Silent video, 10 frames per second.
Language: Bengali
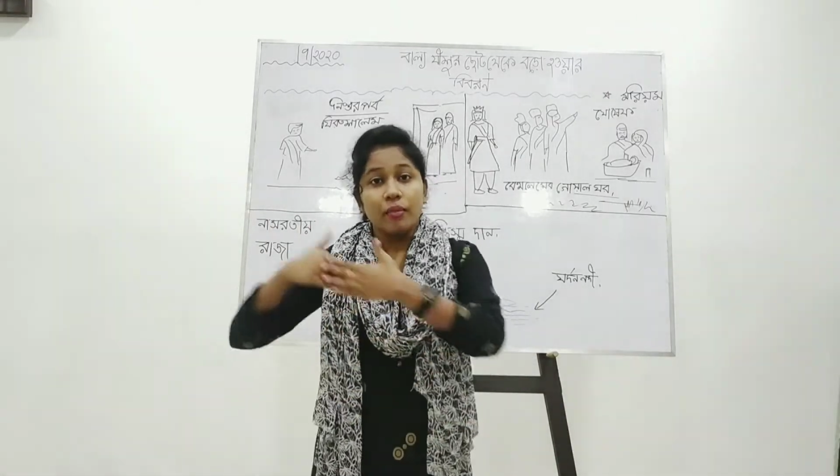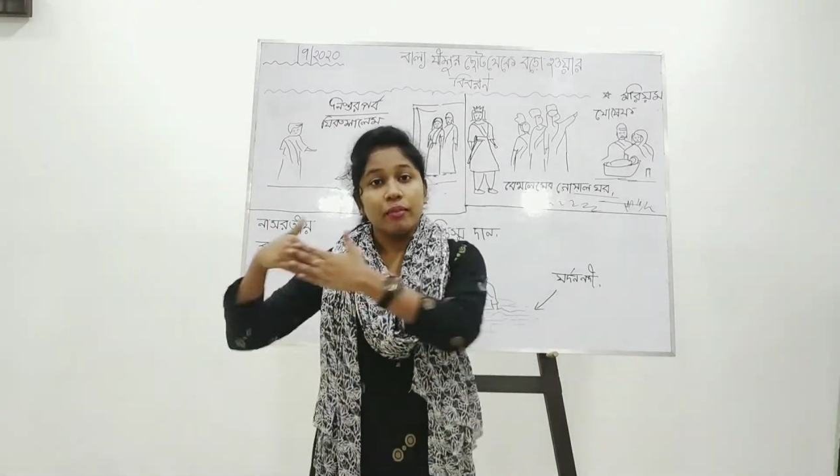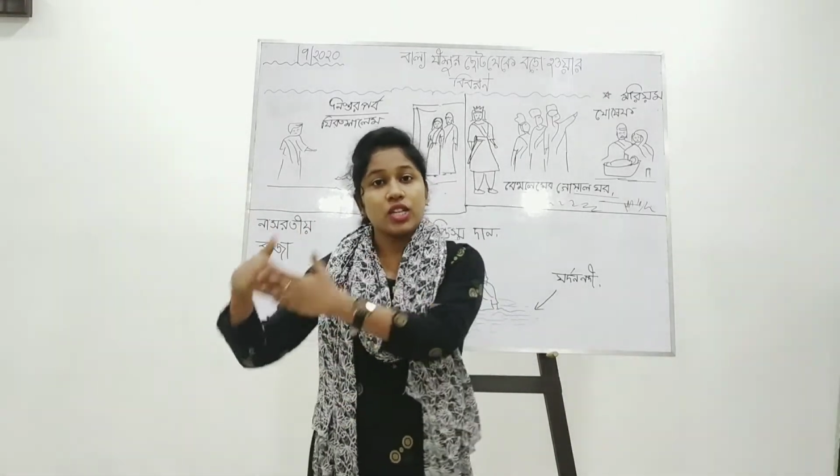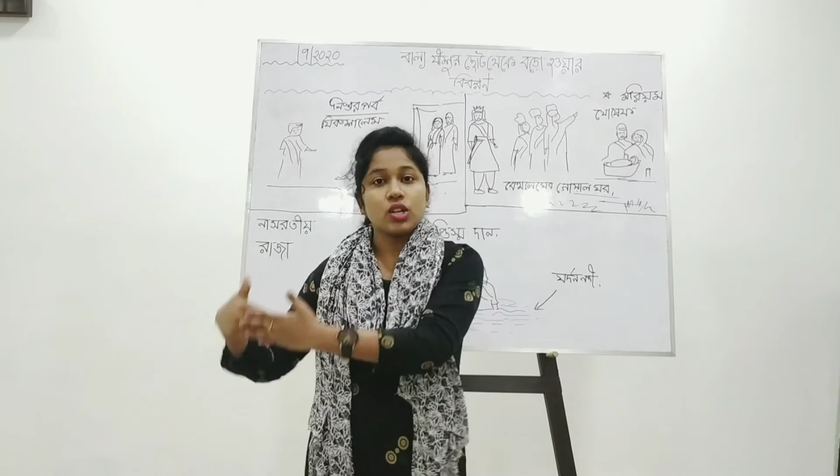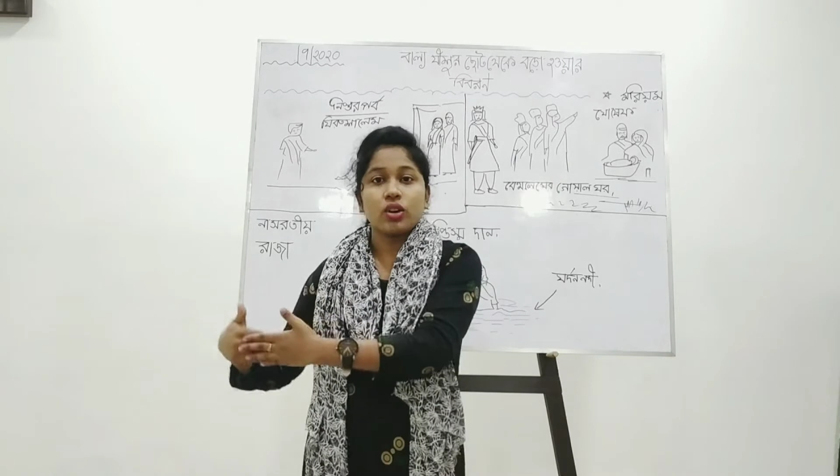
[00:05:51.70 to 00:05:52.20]

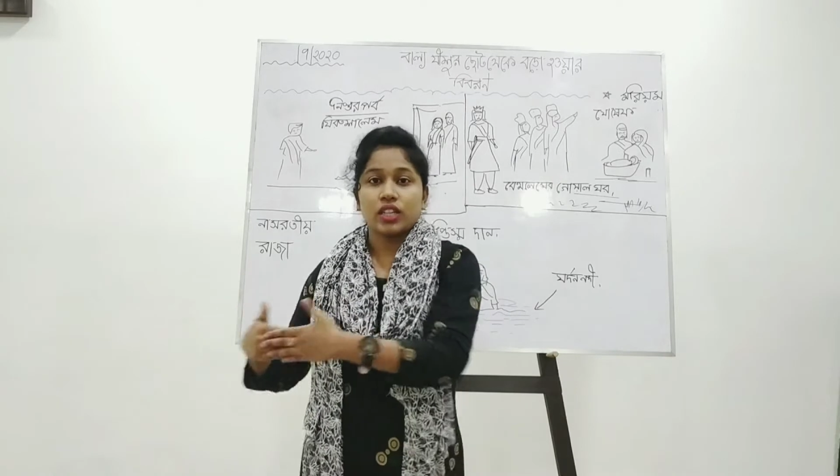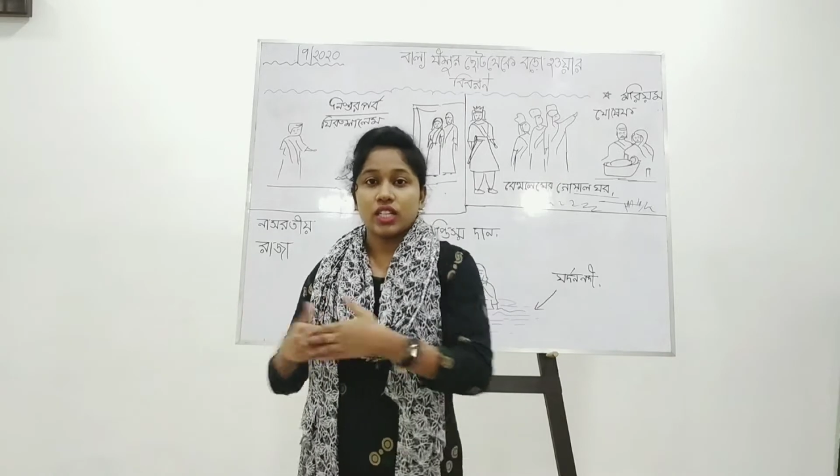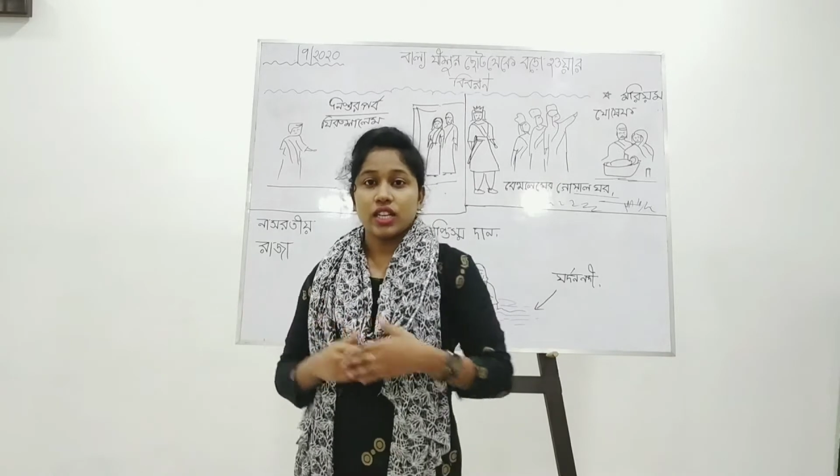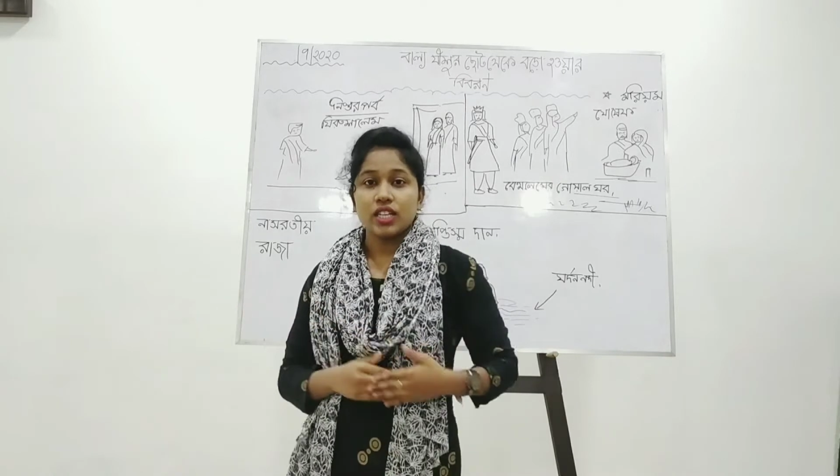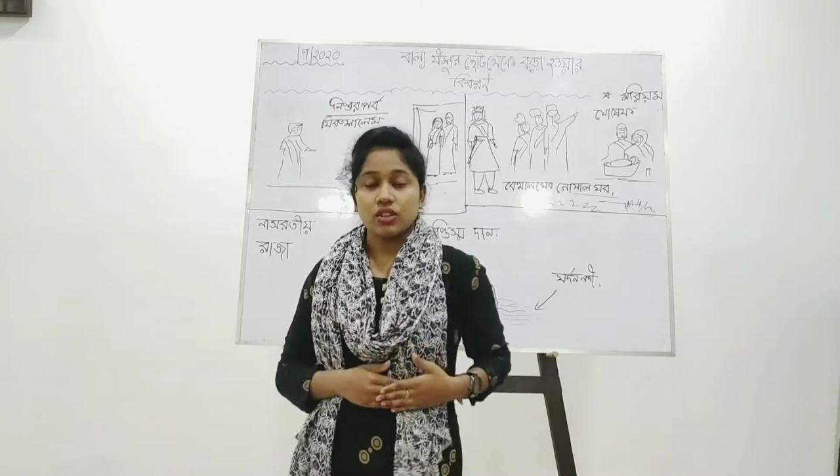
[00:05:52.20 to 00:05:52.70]
মিশর
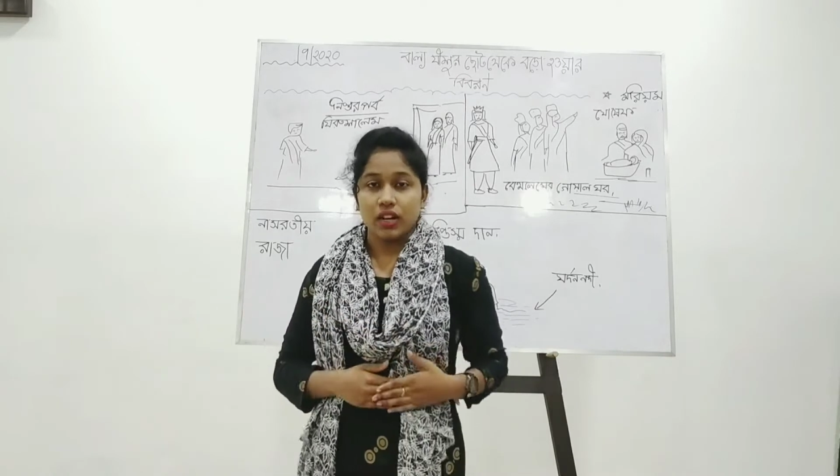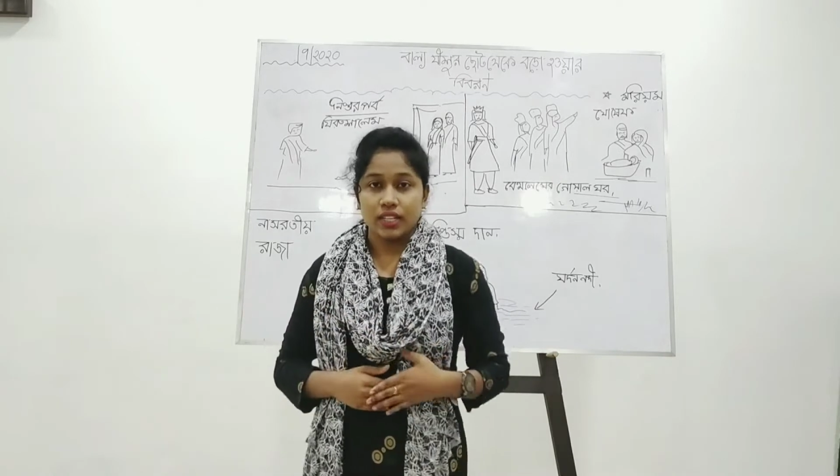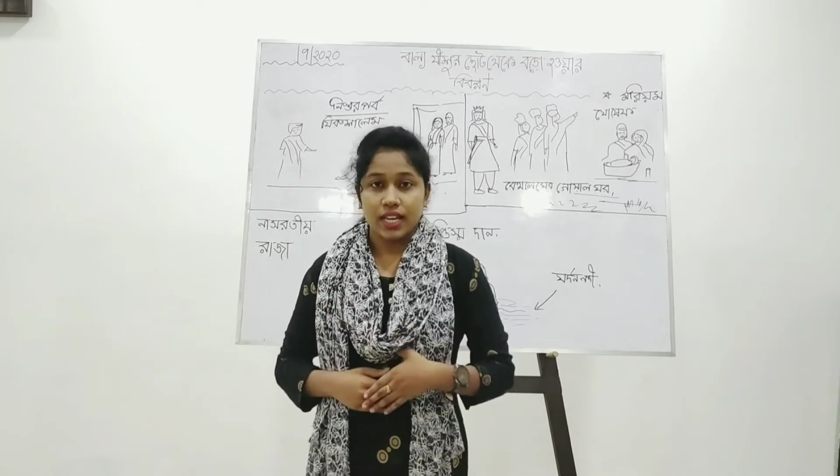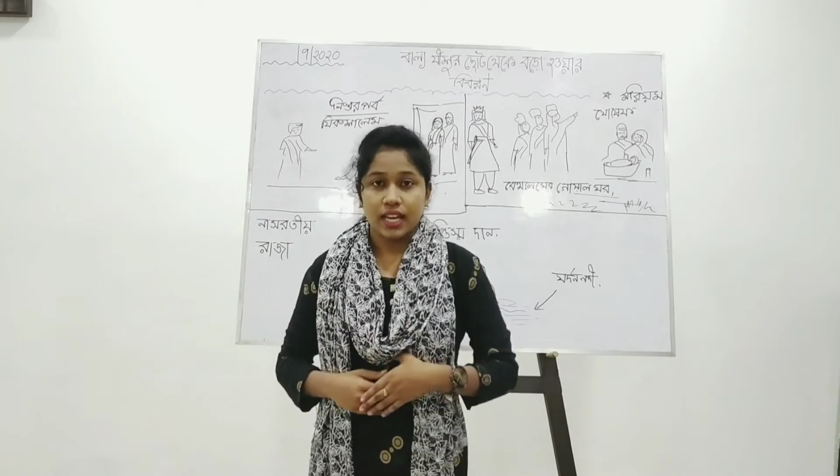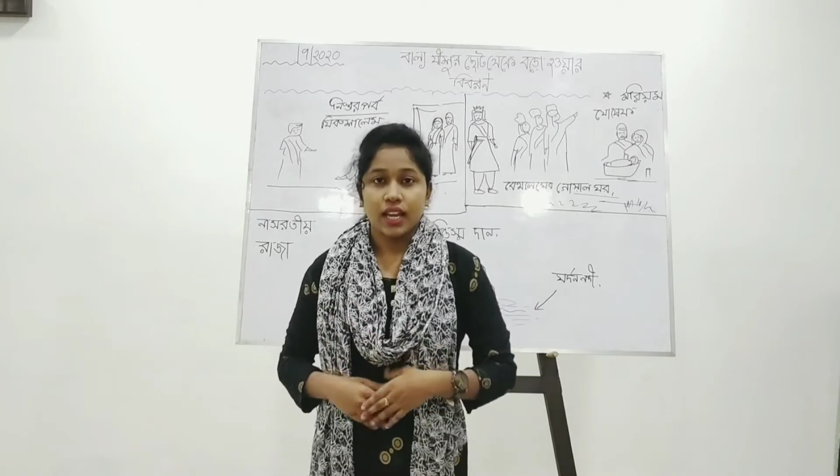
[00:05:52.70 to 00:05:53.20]
দেশে চলে
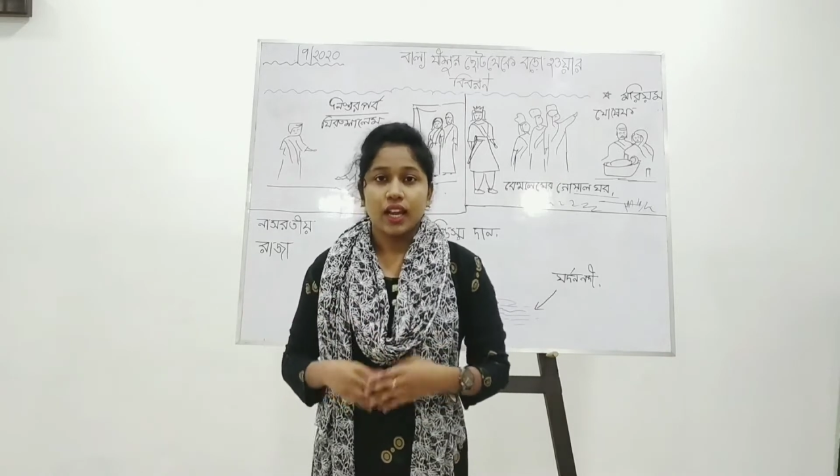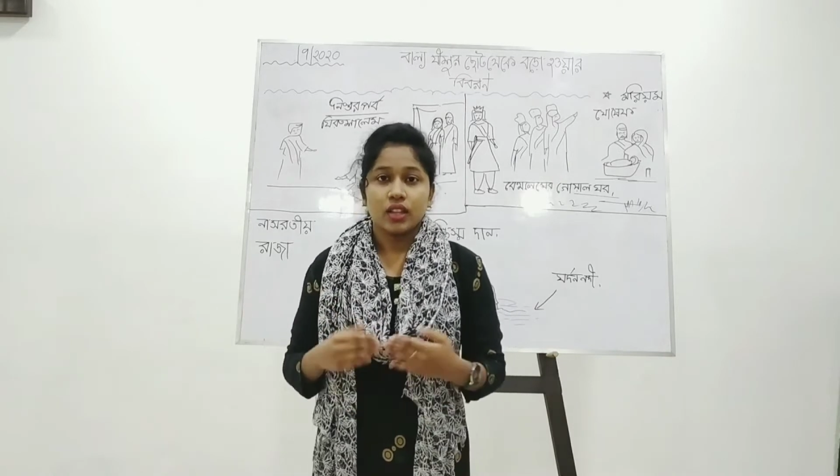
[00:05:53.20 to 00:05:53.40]
যায়